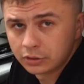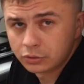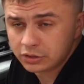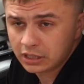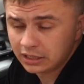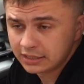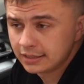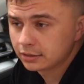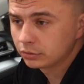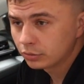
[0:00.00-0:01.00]
Друзья, для
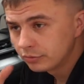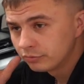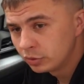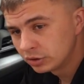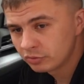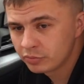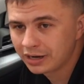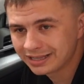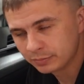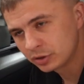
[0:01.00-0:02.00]
тех, кто будет
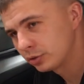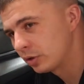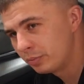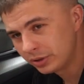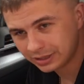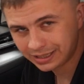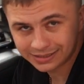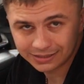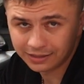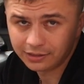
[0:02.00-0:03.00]
выбирать между
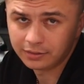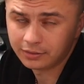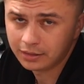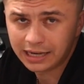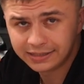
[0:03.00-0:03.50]
комплектацией